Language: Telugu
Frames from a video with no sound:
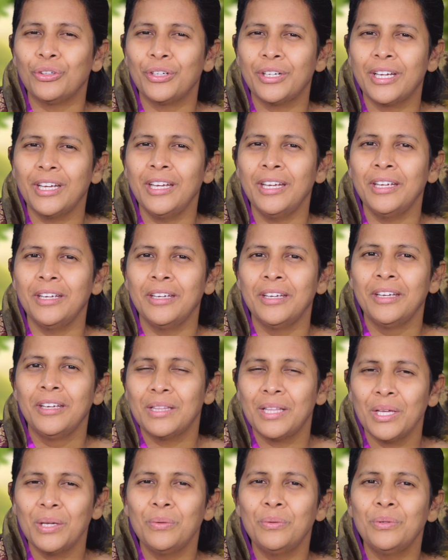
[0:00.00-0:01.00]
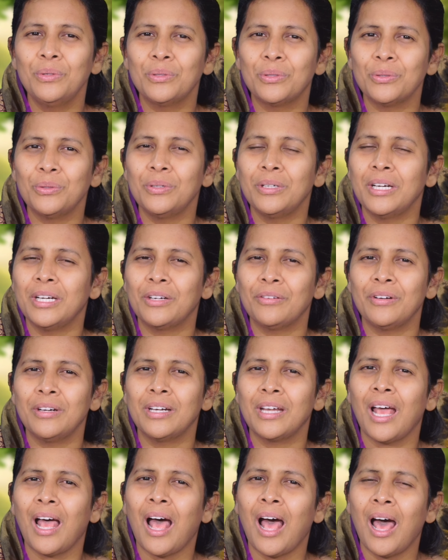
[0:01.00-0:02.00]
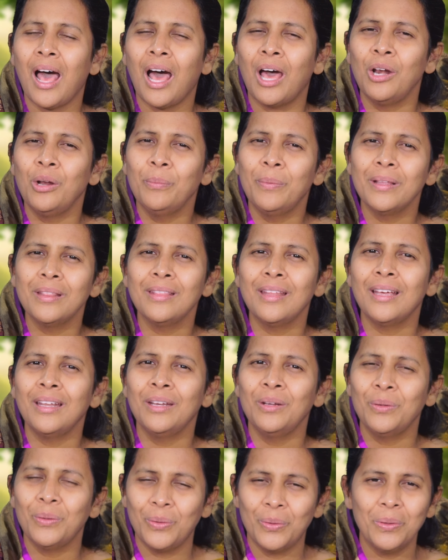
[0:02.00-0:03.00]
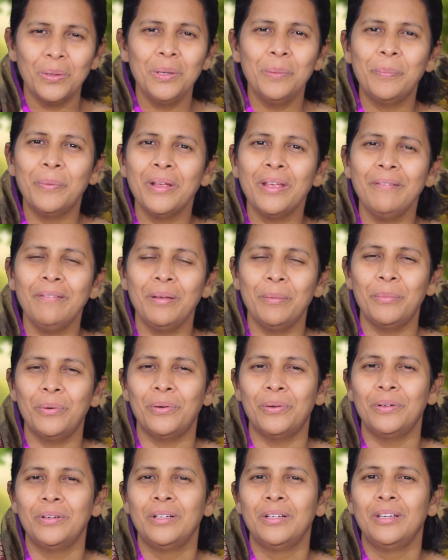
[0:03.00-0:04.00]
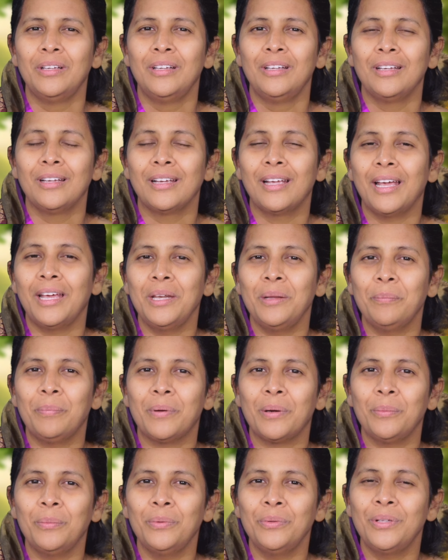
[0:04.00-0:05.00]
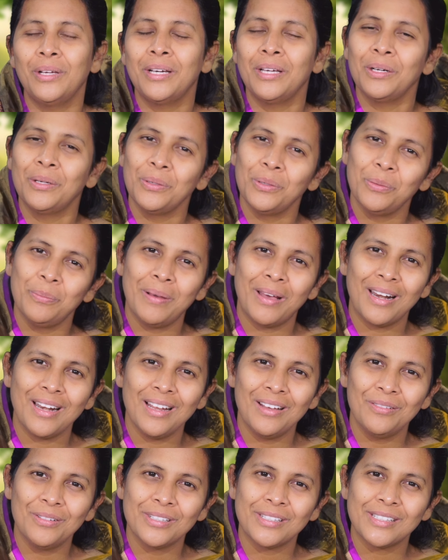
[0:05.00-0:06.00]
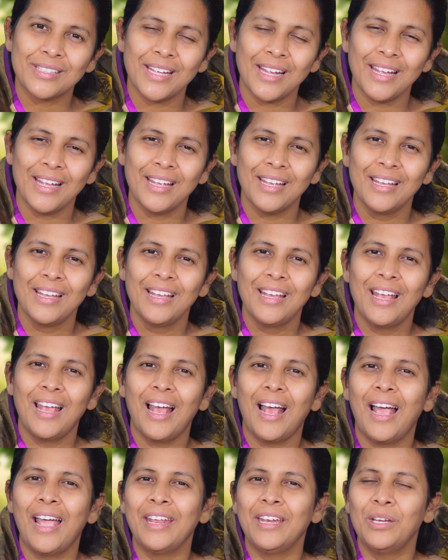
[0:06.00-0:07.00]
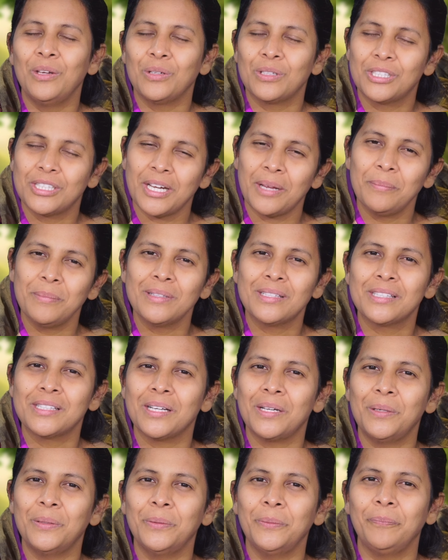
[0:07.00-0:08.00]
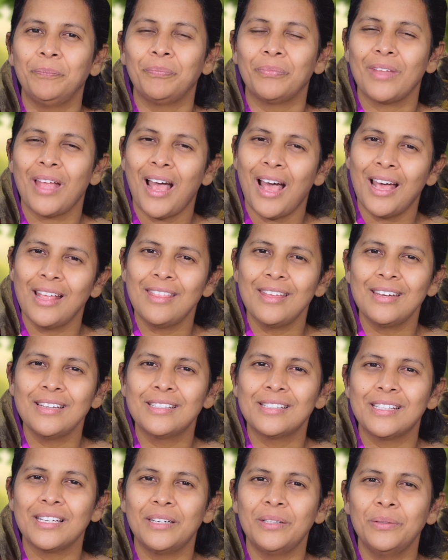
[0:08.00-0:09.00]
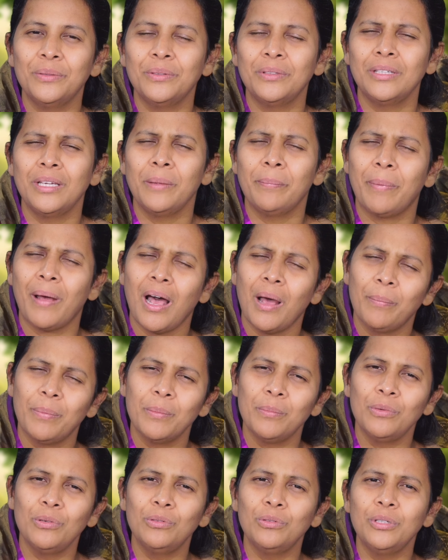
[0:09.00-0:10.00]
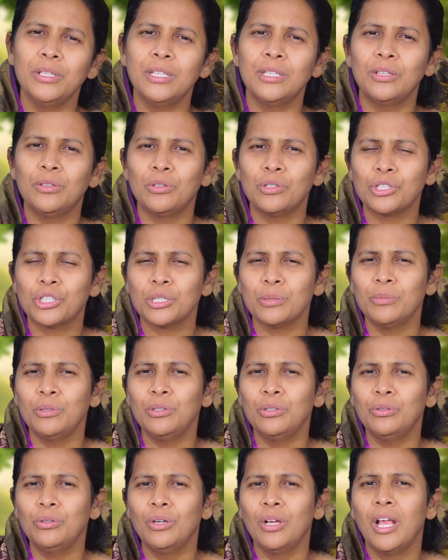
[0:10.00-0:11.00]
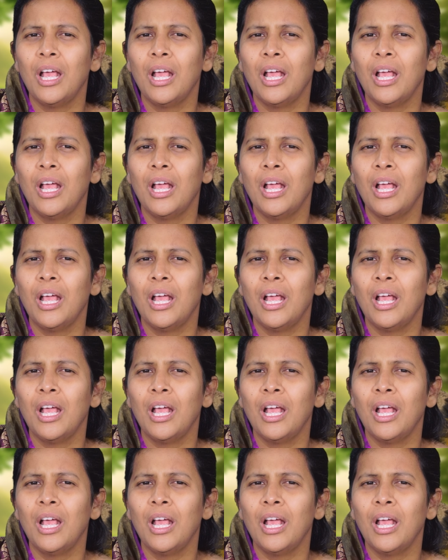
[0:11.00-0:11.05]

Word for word: తొక్కి దేవునితో ఉండేటువంటి ఆ అనుబంధాన్ని నువ్వు కోల్పోయావేమో కానీ ప్రభు దగ్గరకు నువ్వు మరలా వస్తే ఆయన నువ్వు క్షమిస్తాడు ఆదరిస్తాడు నీ పాపములు నీ దోషములు